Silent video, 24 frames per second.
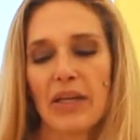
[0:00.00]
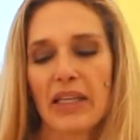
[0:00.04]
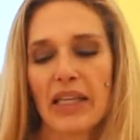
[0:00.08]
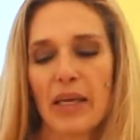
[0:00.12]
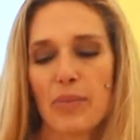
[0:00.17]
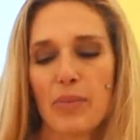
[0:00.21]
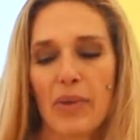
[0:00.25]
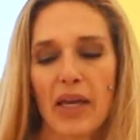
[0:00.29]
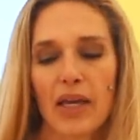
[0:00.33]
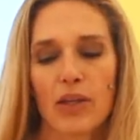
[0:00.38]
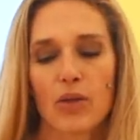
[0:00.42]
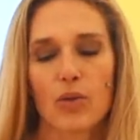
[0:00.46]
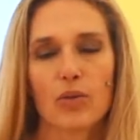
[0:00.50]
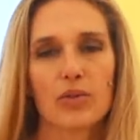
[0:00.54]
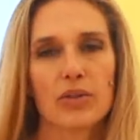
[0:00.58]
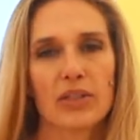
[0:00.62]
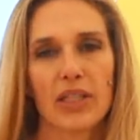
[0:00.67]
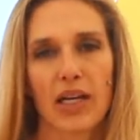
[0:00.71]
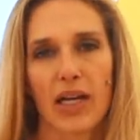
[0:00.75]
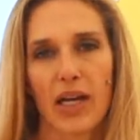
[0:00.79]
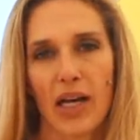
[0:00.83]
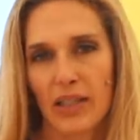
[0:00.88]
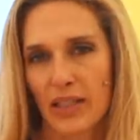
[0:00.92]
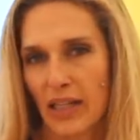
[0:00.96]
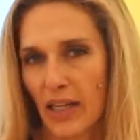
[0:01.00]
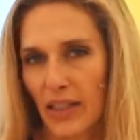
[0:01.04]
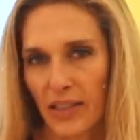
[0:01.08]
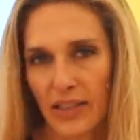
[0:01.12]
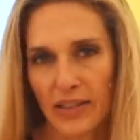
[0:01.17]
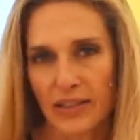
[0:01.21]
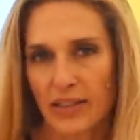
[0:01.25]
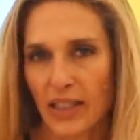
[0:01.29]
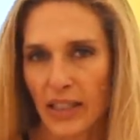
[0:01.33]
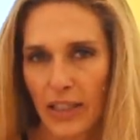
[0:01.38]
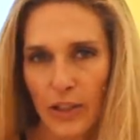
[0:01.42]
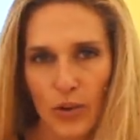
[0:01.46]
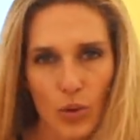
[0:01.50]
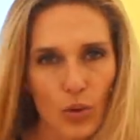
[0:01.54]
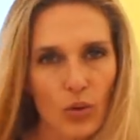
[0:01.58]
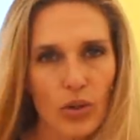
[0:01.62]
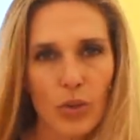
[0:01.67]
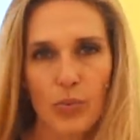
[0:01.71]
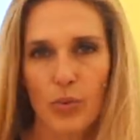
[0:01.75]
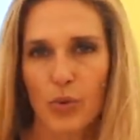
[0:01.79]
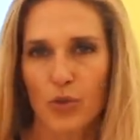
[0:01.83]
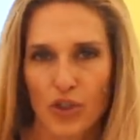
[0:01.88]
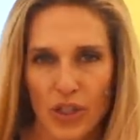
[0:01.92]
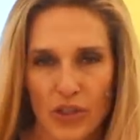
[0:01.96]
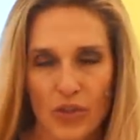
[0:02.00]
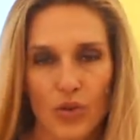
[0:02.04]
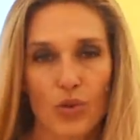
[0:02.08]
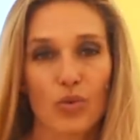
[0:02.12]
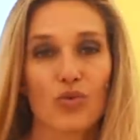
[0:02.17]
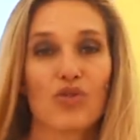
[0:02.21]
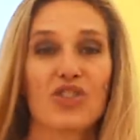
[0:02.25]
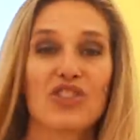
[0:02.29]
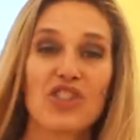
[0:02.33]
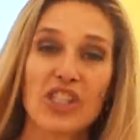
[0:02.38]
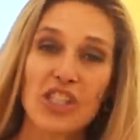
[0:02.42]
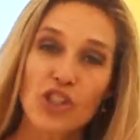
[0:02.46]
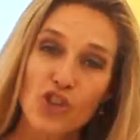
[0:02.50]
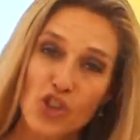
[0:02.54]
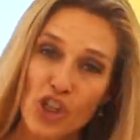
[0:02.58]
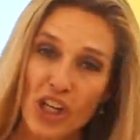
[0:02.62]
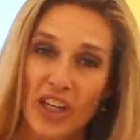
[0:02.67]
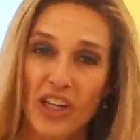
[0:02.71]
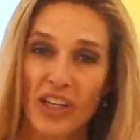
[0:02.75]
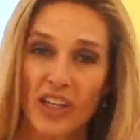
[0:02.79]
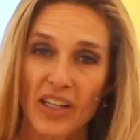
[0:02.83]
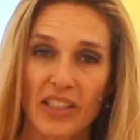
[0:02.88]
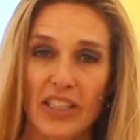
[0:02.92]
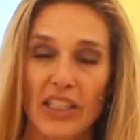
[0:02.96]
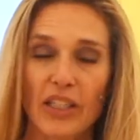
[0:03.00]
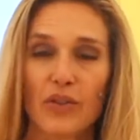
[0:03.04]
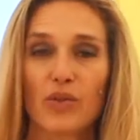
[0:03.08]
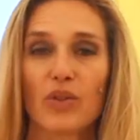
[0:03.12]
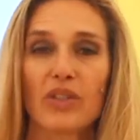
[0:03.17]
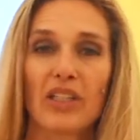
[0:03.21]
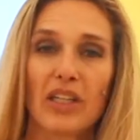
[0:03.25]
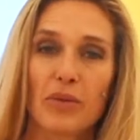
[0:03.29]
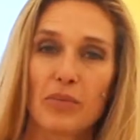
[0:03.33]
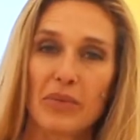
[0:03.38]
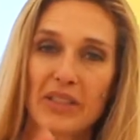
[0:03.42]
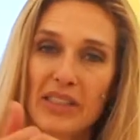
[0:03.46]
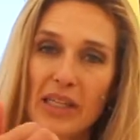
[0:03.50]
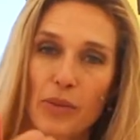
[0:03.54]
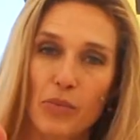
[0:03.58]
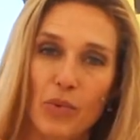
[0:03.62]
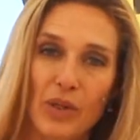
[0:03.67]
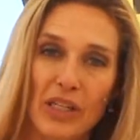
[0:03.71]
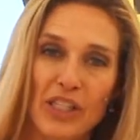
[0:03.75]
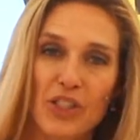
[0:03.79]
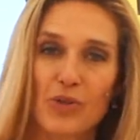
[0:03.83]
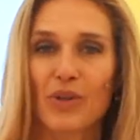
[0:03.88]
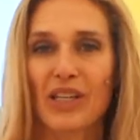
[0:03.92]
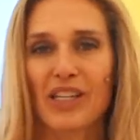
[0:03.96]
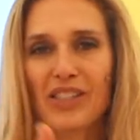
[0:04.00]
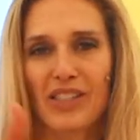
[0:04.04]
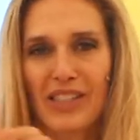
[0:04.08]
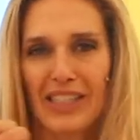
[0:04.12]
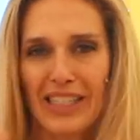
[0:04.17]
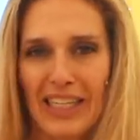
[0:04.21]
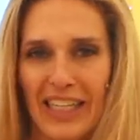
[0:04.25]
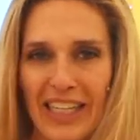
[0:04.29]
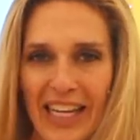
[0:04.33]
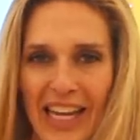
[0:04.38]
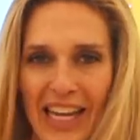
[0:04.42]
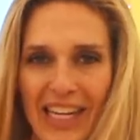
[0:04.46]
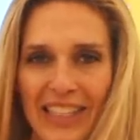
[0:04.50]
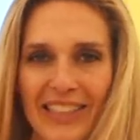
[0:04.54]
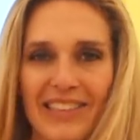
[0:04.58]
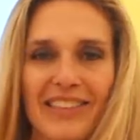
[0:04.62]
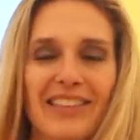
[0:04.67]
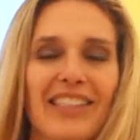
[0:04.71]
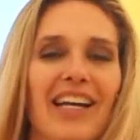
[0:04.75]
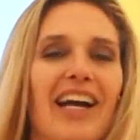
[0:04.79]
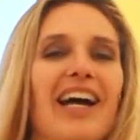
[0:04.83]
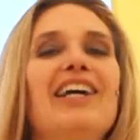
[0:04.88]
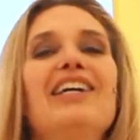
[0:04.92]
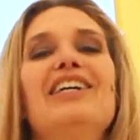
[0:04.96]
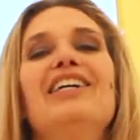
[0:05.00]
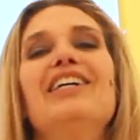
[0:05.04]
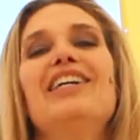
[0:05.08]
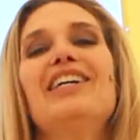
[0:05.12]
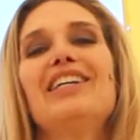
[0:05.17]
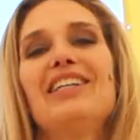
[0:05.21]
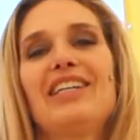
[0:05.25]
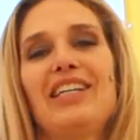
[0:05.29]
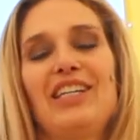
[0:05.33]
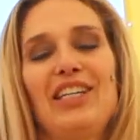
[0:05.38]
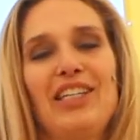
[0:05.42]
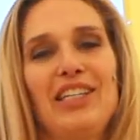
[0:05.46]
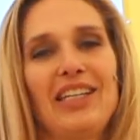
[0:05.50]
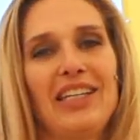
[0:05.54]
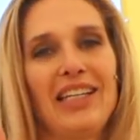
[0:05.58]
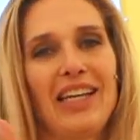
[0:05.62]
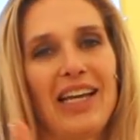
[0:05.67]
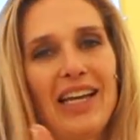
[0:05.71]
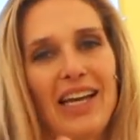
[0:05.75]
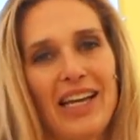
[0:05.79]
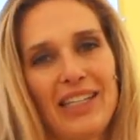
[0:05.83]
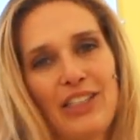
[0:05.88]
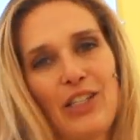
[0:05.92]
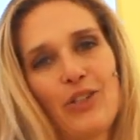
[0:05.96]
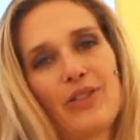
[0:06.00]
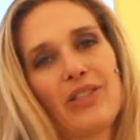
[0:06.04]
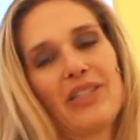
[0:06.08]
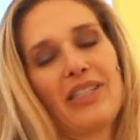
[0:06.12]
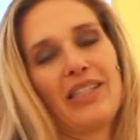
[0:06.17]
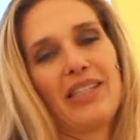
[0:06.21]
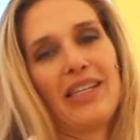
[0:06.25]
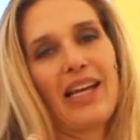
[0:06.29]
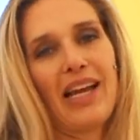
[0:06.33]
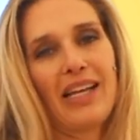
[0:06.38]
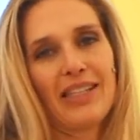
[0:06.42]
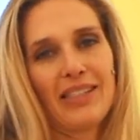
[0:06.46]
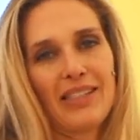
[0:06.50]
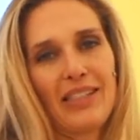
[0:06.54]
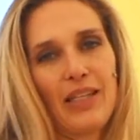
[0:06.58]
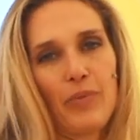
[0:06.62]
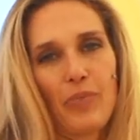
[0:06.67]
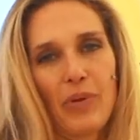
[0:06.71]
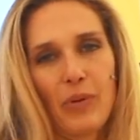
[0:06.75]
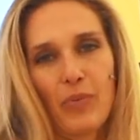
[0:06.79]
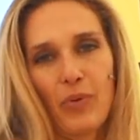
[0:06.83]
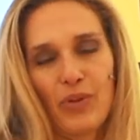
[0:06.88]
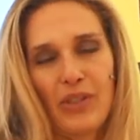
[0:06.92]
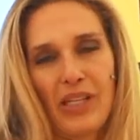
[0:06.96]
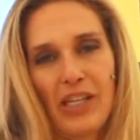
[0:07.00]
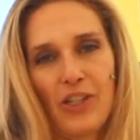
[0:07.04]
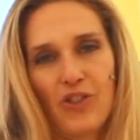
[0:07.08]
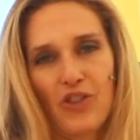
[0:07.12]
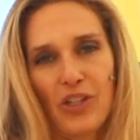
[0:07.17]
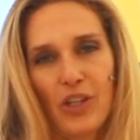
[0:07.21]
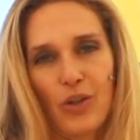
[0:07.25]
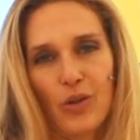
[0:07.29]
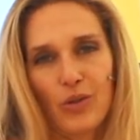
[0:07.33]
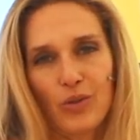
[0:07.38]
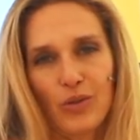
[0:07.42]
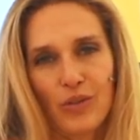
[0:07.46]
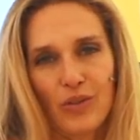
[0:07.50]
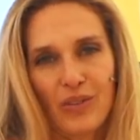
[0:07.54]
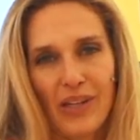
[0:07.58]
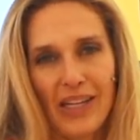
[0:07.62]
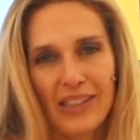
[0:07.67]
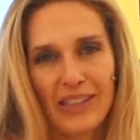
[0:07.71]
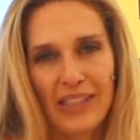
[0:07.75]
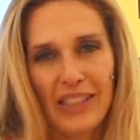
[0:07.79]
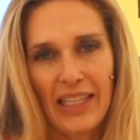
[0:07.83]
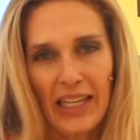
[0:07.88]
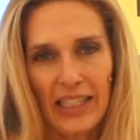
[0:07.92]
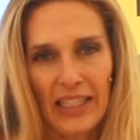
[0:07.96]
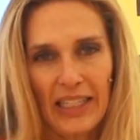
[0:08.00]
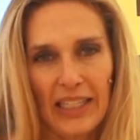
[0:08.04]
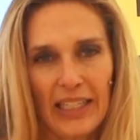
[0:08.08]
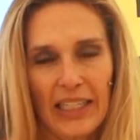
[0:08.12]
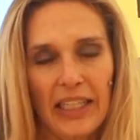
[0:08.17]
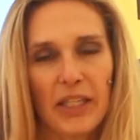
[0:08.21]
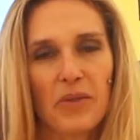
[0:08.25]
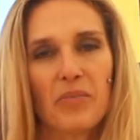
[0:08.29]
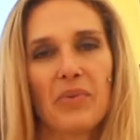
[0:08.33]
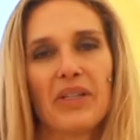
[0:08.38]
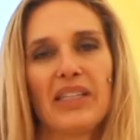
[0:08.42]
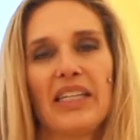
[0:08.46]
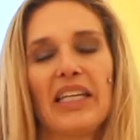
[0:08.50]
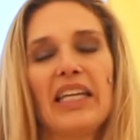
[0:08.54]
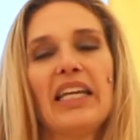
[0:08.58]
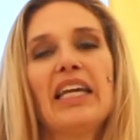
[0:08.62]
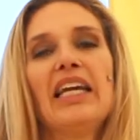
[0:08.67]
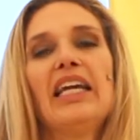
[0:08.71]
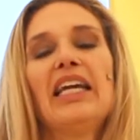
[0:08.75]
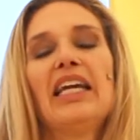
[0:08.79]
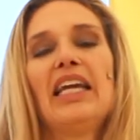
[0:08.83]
perché mi aiuta a rallentare tutto il processo degenerativo gradativo del metabolismo che si rallenta, eh, antiossidanti per proteggere contro radicali liberi